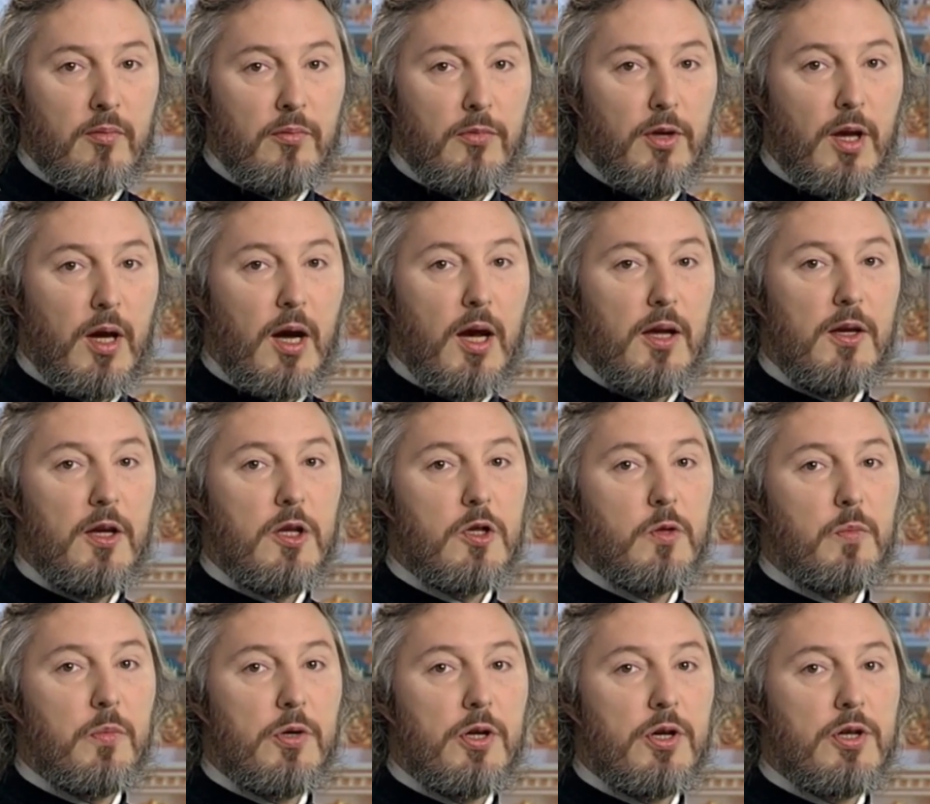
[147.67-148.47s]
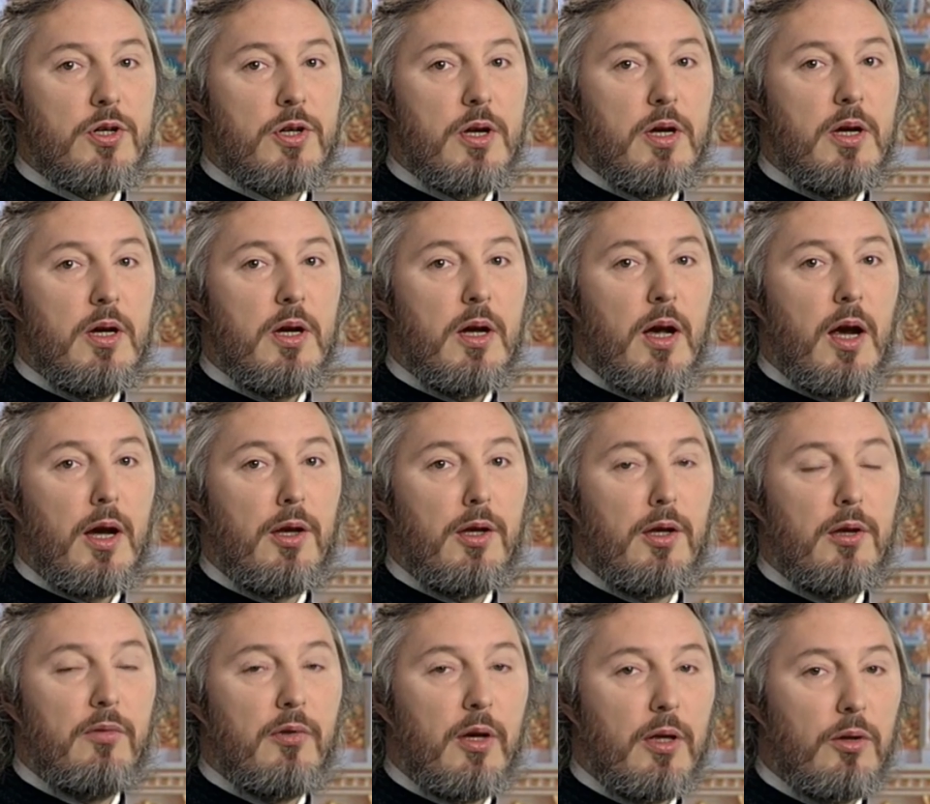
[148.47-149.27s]
наконец пришли
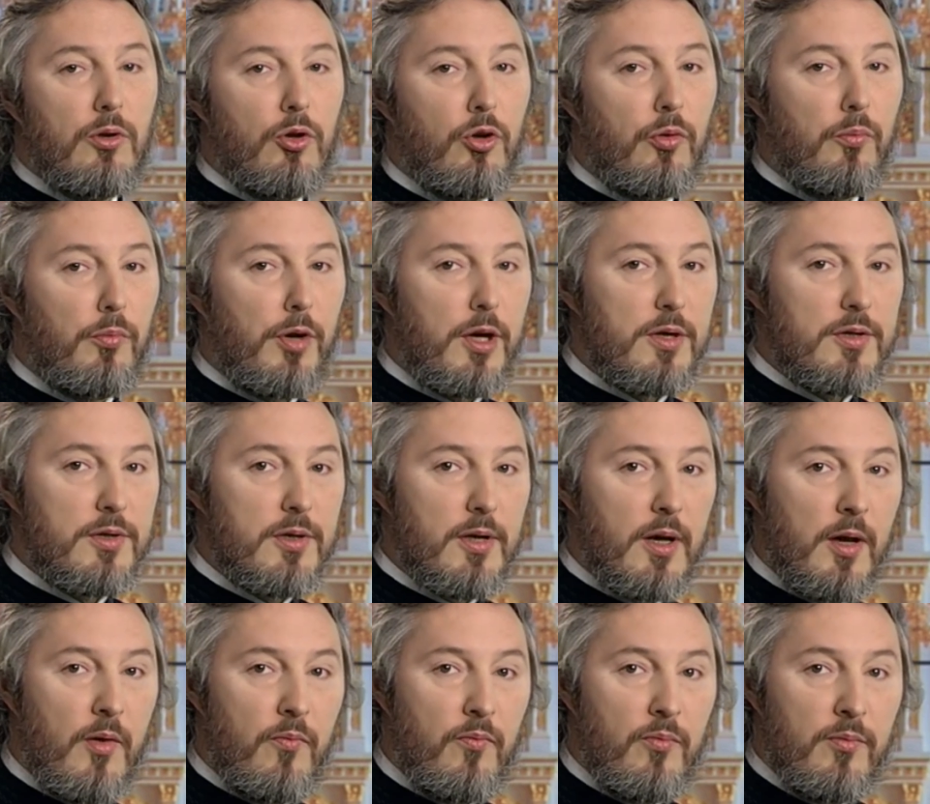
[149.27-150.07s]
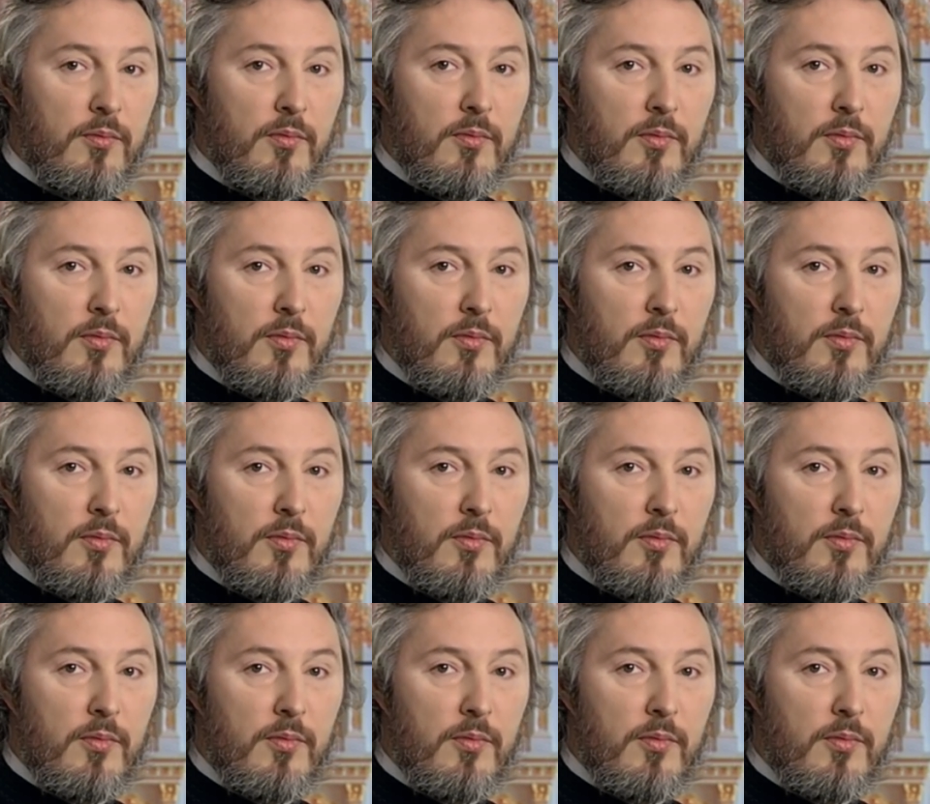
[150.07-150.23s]
они в одно место,